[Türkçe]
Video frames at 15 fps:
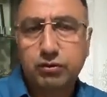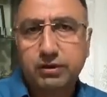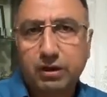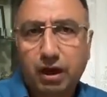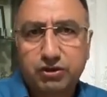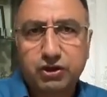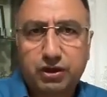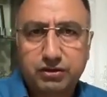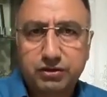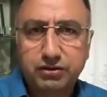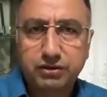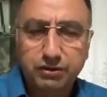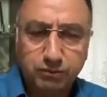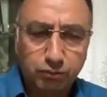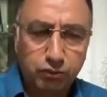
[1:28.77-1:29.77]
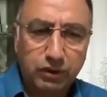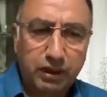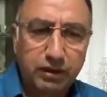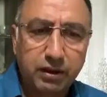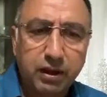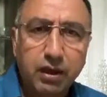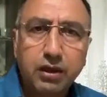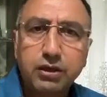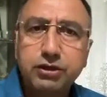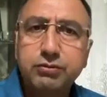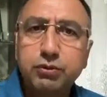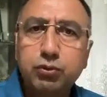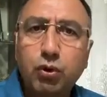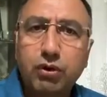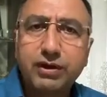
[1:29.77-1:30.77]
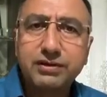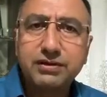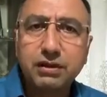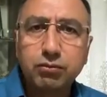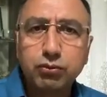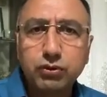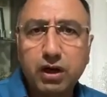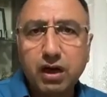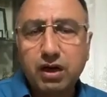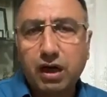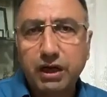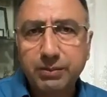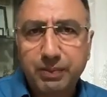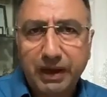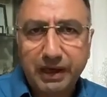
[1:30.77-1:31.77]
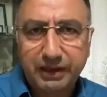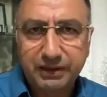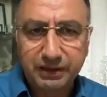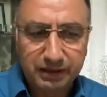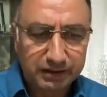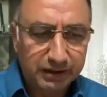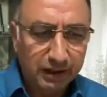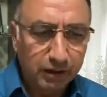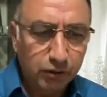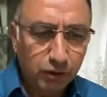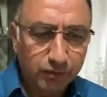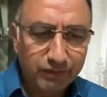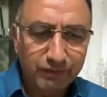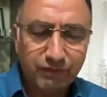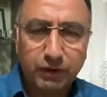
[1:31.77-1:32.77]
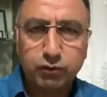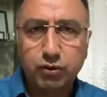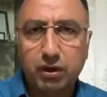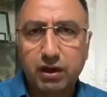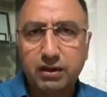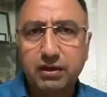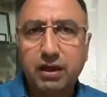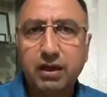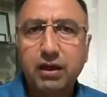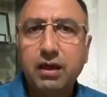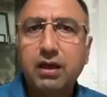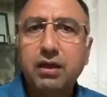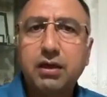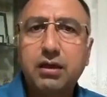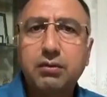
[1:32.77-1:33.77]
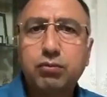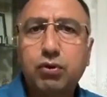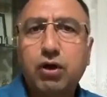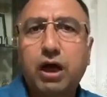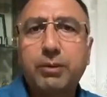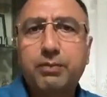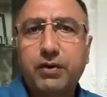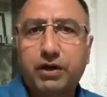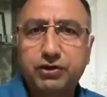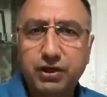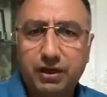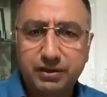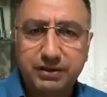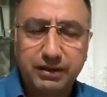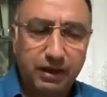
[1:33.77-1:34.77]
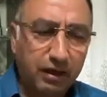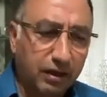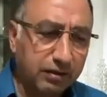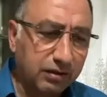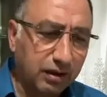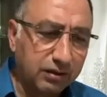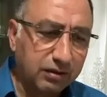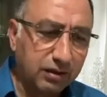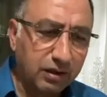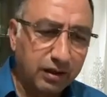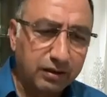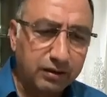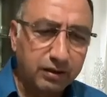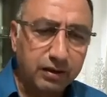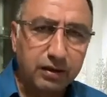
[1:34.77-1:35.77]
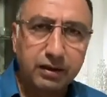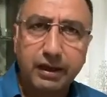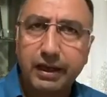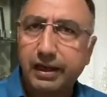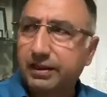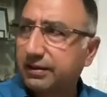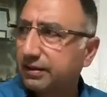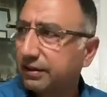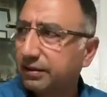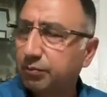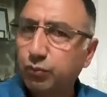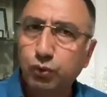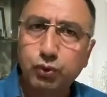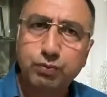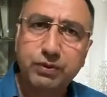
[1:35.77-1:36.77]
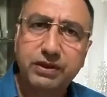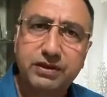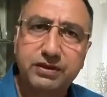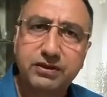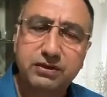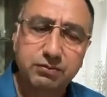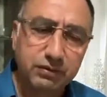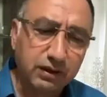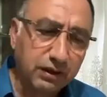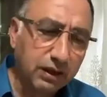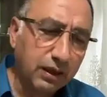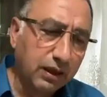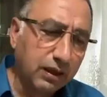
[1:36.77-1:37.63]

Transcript: kaçar e, buradan. Şimdi dolayısıyla bunlara kayıp elektrik deniliyor ve faturalarda bu kayıp kaçak diye adlandırılan elektriğin büyük bir kısmı